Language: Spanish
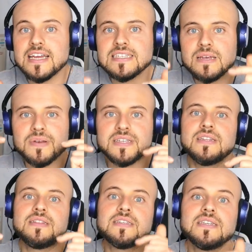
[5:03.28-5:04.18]
ese
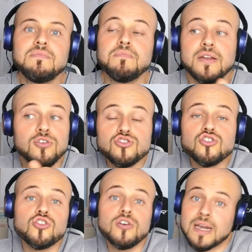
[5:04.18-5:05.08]
presente simple, no
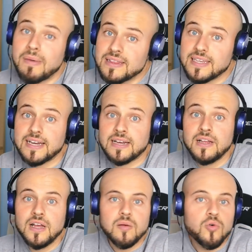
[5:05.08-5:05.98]
solo con gramática,
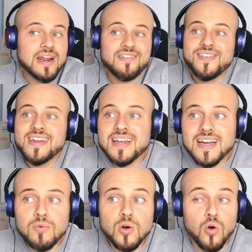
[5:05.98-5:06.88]
porque al fin y al
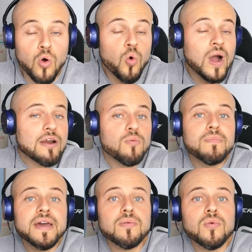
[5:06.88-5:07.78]
cabo conjugar un
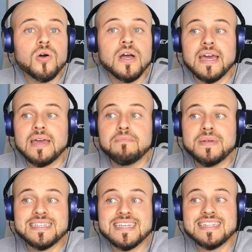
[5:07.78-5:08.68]
verbo en
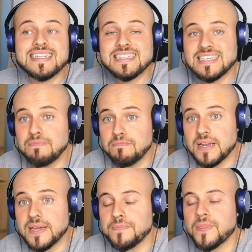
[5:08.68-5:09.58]
presente
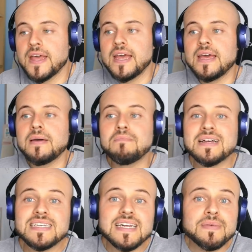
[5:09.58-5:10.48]
simple
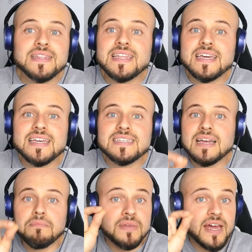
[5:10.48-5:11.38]
básicamente es
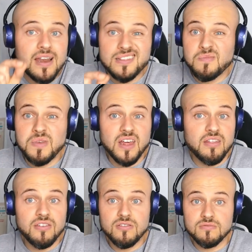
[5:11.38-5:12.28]
cambiar la
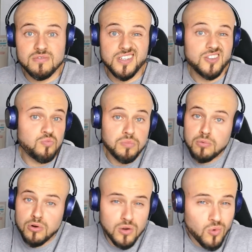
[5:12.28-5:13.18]
terminación si es un
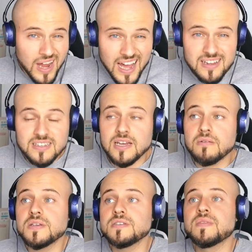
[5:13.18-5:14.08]
verbo regular,
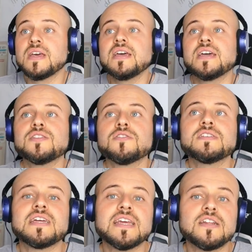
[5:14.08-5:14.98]
¿sabes?
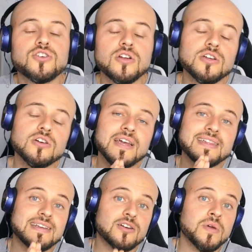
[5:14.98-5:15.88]
Entonces, Daniel, yo creo que
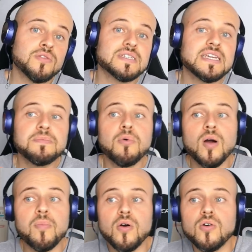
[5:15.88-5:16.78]
te recomiendo es ir poco
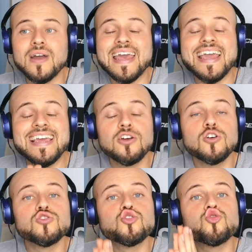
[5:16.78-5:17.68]
a poco e ir
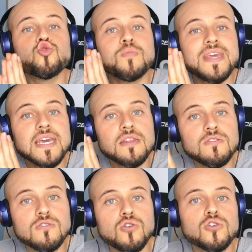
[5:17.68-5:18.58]

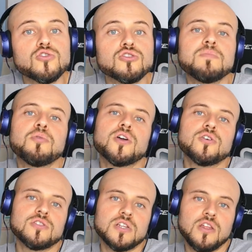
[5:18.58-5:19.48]
consumiendo otro tipo de
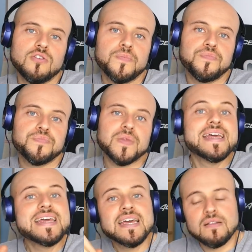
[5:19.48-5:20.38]
contenido.
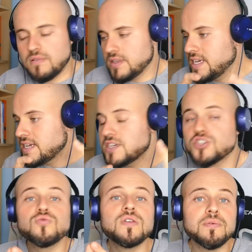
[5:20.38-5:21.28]
Ya has
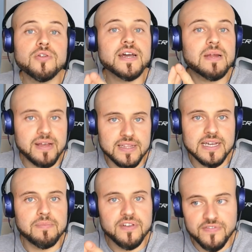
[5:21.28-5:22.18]
hecho un libro de
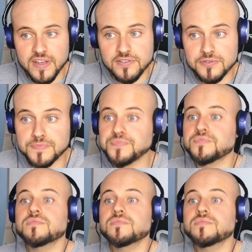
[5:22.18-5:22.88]
gramática, perfecto.